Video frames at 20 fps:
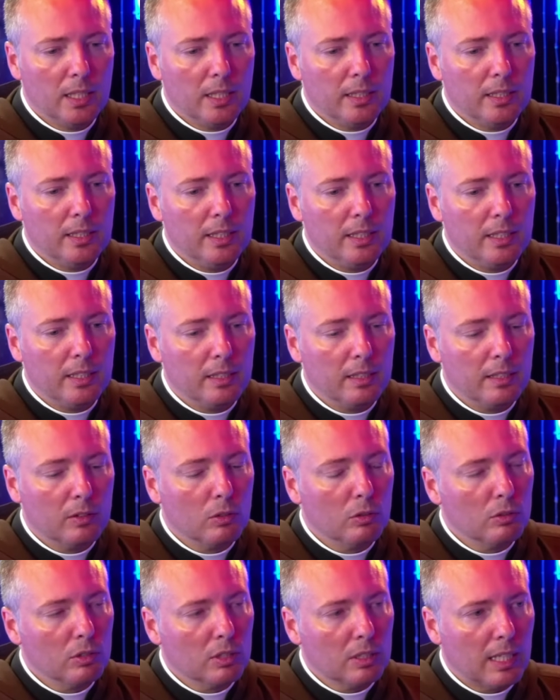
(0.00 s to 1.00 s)
e que
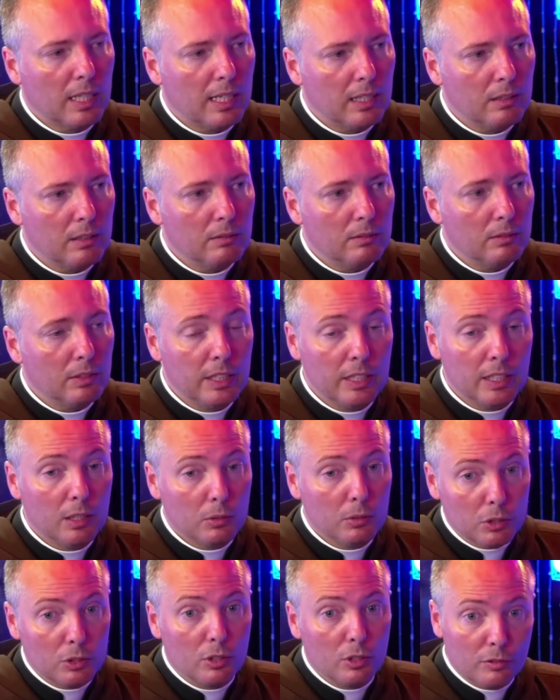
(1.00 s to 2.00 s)
contaram, ainda
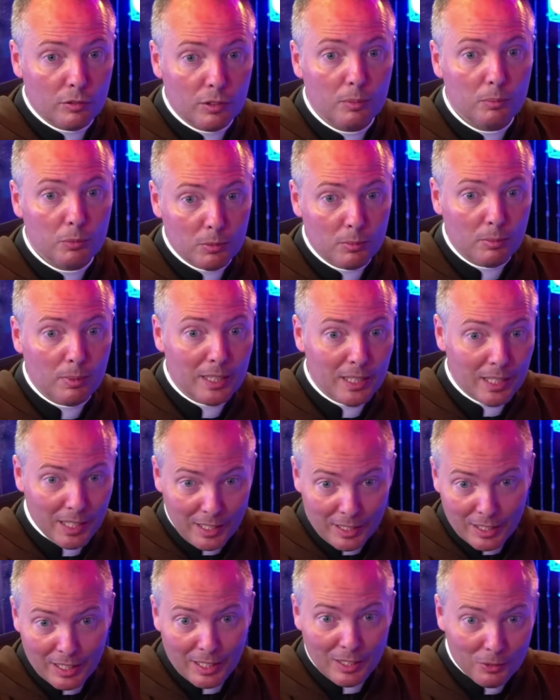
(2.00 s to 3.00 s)
hoje ouvimos de manhã, né?